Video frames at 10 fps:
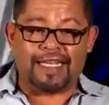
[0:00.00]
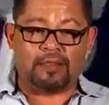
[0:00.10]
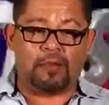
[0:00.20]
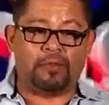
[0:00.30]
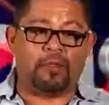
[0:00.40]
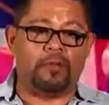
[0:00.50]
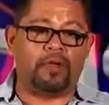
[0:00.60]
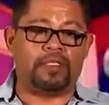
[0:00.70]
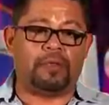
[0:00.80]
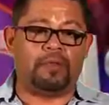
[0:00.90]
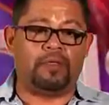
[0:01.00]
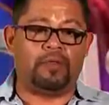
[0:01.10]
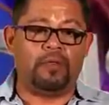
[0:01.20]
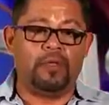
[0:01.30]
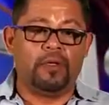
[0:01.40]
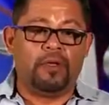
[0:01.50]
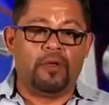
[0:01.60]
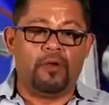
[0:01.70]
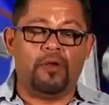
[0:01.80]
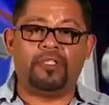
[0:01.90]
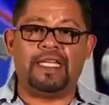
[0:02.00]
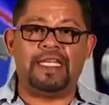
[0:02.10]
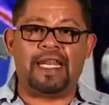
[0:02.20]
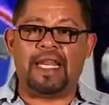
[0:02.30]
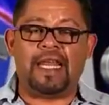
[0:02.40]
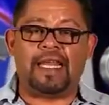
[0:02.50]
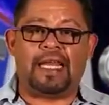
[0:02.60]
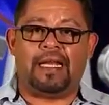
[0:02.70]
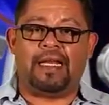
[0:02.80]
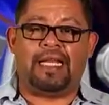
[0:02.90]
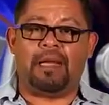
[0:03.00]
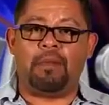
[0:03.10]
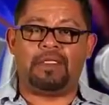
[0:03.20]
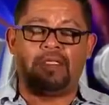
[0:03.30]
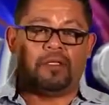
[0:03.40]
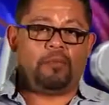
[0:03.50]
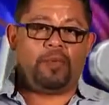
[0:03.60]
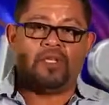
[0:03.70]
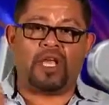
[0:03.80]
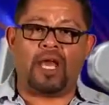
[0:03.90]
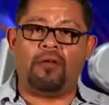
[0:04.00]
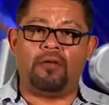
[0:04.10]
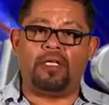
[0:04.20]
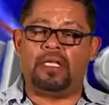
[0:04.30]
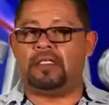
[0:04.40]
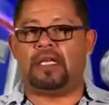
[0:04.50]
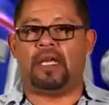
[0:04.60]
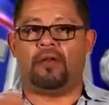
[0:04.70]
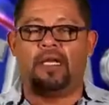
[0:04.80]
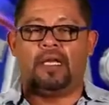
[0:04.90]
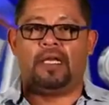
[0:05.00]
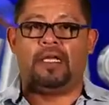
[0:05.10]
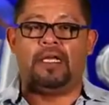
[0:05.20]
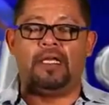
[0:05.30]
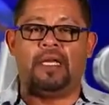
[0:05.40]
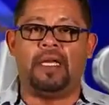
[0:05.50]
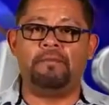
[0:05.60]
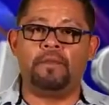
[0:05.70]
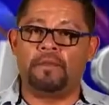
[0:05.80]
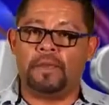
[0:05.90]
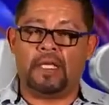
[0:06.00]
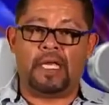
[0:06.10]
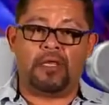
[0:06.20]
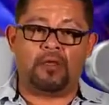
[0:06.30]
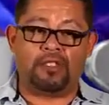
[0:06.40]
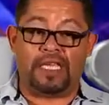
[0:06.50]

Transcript: en ese momento del video que están viendo, no tenía nada, nada más lo pincharon y le sacaron la jeringa y adiós.